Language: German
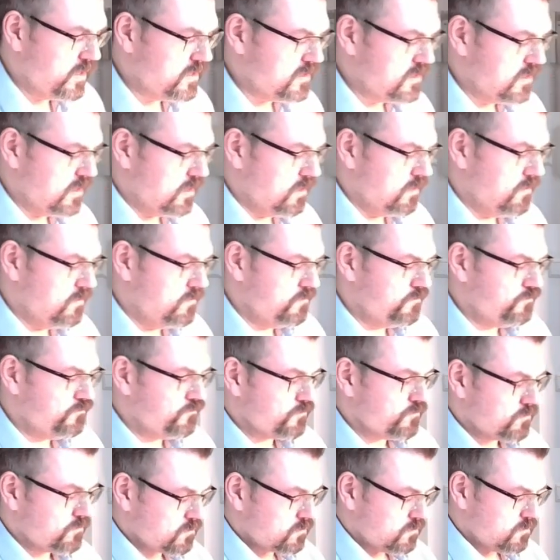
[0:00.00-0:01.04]
sind.
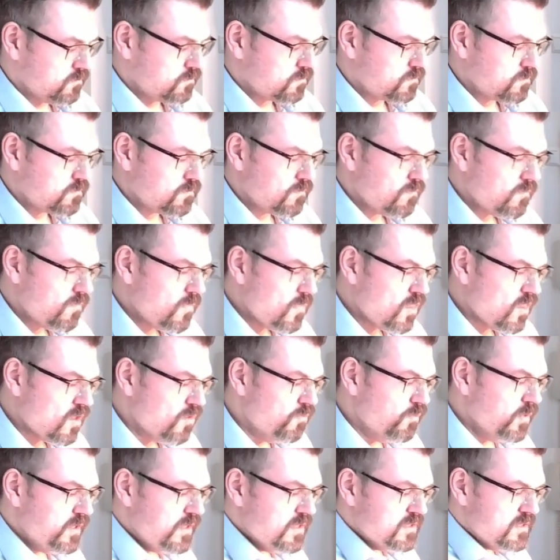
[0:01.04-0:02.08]
Und
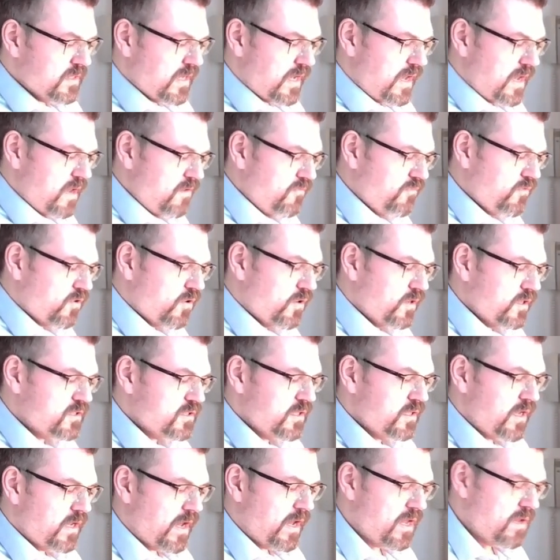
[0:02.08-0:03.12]
mit diesem RF kann jetzt
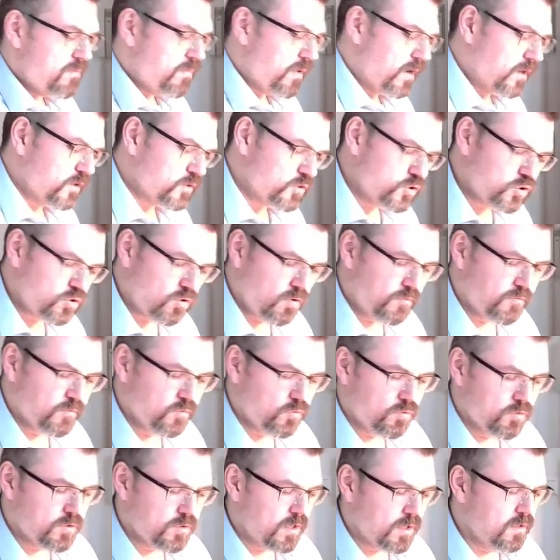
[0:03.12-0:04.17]
ein RE praktisch auf und
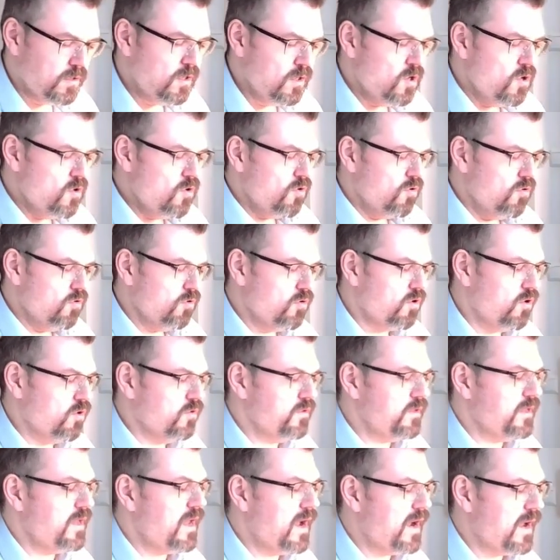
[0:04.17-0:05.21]
da dran und kann
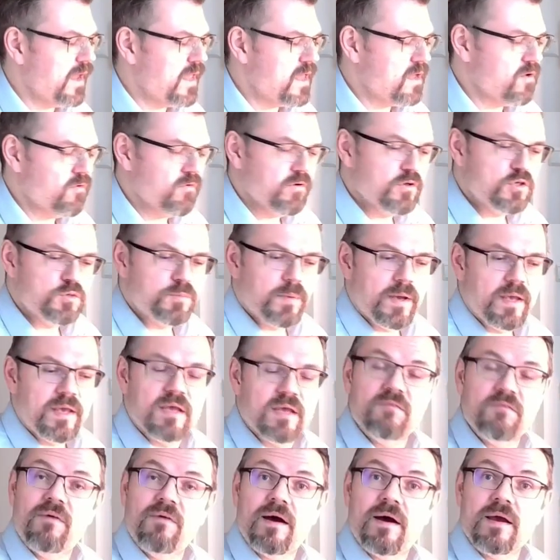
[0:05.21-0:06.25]
die Erregung
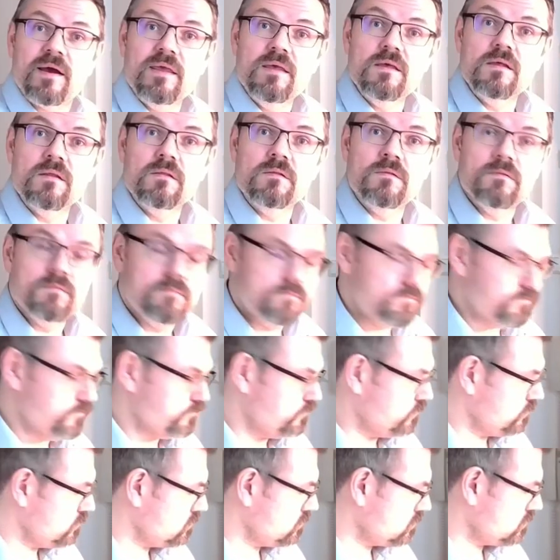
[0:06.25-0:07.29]
entsprechend variieren.
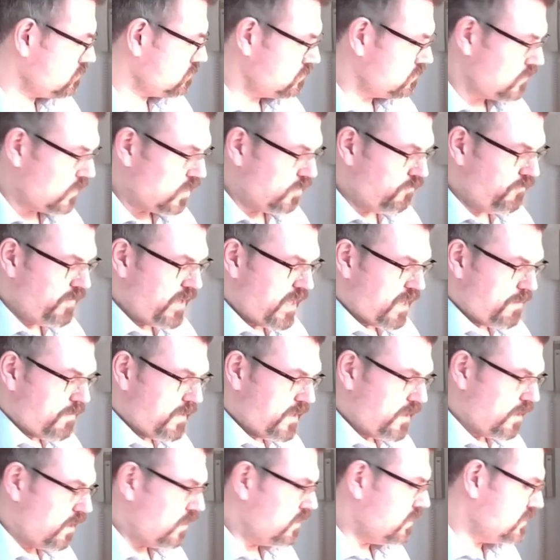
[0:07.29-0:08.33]
Wie hängen wir
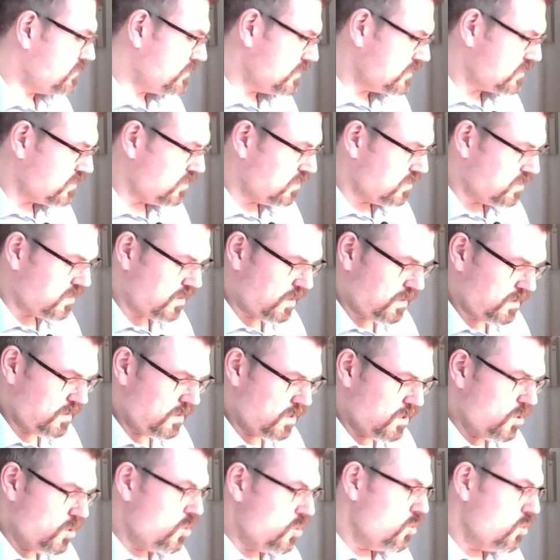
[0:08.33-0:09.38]
die anderen zwei Sachen an?
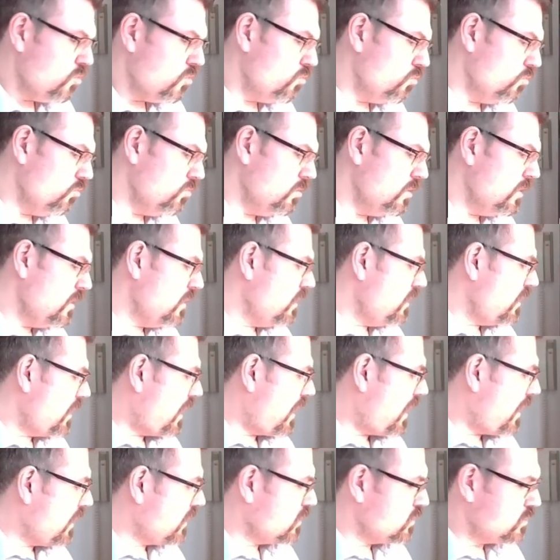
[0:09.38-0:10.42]
Nun,
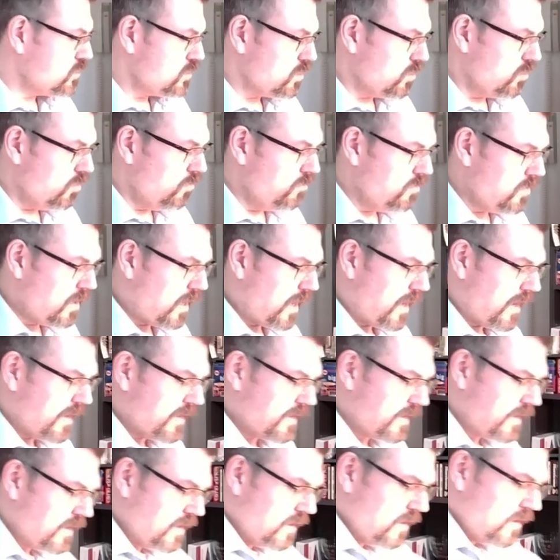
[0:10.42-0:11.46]
Ankerstrom, Anker